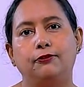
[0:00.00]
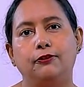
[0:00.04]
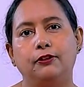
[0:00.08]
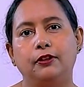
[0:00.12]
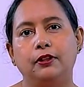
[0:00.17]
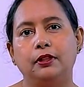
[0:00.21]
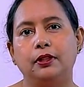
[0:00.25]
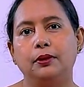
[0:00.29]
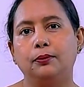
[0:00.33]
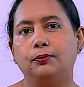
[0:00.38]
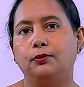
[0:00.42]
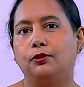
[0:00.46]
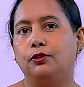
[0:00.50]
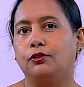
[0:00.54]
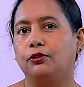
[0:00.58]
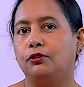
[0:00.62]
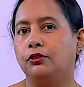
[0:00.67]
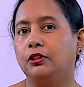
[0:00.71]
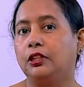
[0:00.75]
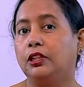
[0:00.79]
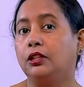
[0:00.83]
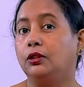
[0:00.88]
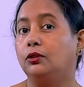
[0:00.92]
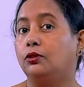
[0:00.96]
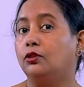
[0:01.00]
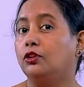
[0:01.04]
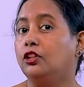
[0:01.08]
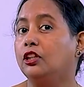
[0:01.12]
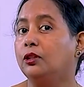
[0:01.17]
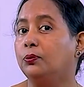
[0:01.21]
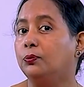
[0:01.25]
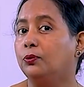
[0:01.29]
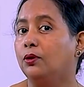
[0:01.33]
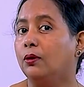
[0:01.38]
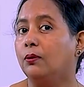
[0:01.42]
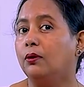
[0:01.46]
ফলে বর্তনীর
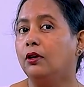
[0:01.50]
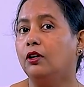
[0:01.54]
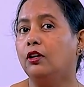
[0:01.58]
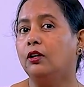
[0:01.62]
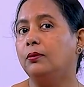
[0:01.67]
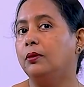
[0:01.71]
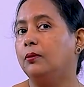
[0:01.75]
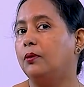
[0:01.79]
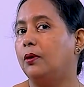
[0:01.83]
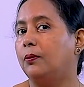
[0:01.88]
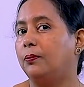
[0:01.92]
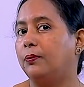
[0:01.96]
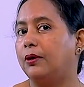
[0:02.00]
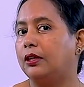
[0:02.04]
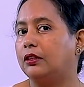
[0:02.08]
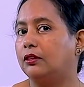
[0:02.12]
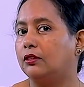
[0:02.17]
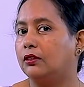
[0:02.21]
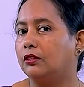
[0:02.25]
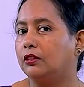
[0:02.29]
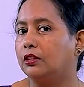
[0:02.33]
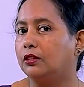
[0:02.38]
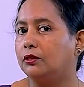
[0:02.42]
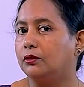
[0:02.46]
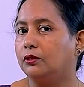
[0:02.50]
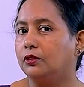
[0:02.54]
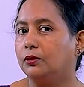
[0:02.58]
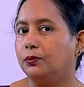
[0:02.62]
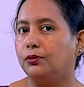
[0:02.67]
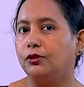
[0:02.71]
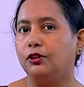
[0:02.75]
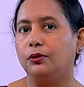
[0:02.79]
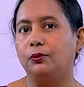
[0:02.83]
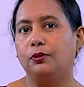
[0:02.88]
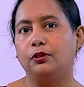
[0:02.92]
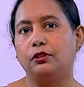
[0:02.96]
তড়িৎ প্রবাহ বিভব পার্থক্যের কোনো
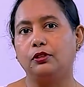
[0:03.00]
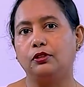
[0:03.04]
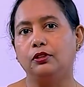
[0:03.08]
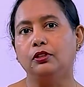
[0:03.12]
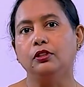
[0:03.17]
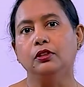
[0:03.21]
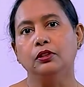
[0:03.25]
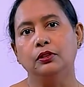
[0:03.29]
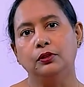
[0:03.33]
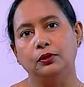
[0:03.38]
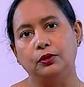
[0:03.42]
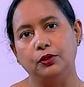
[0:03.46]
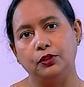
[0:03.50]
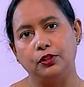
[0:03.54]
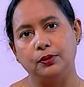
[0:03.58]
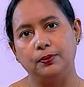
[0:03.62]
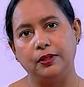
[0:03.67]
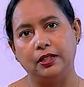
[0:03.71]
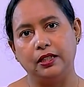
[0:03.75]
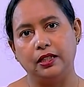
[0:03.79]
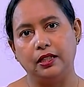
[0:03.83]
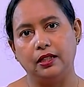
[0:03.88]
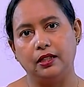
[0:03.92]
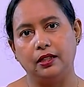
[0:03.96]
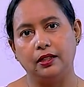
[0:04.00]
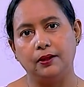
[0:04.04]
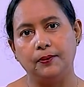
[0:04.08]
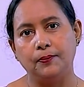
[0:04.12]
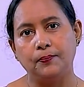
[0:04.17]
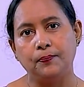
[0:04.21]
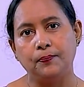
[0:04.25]
পরিবর্তন ঘটবে না